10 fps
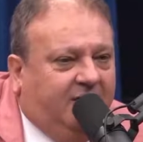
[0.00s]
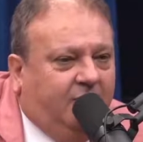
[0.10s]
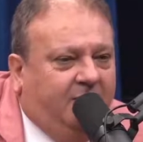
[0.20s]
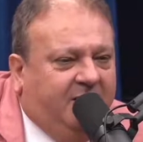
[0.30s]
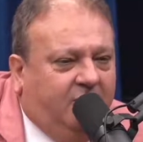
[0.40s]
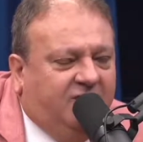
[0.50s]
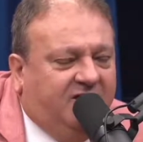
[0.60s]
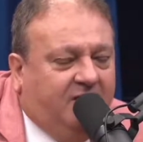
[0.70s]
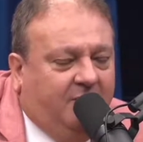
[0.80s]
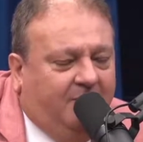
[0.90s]
o, maior
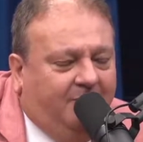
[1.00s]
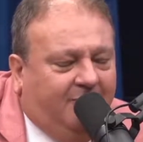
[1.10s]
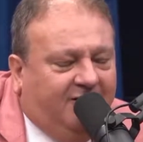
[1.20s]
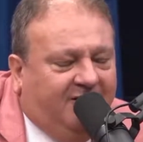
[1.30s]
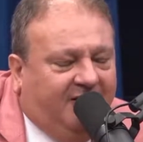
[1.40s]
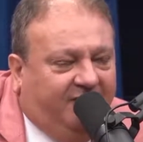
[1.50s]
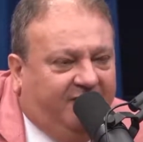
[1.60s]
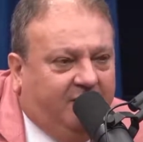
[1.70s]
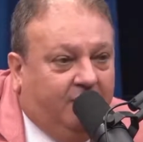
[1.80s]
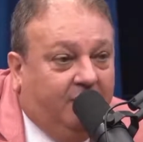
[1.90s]
é um, o
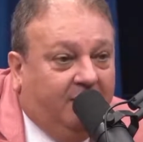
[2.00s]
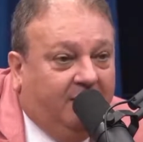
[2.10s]
desafio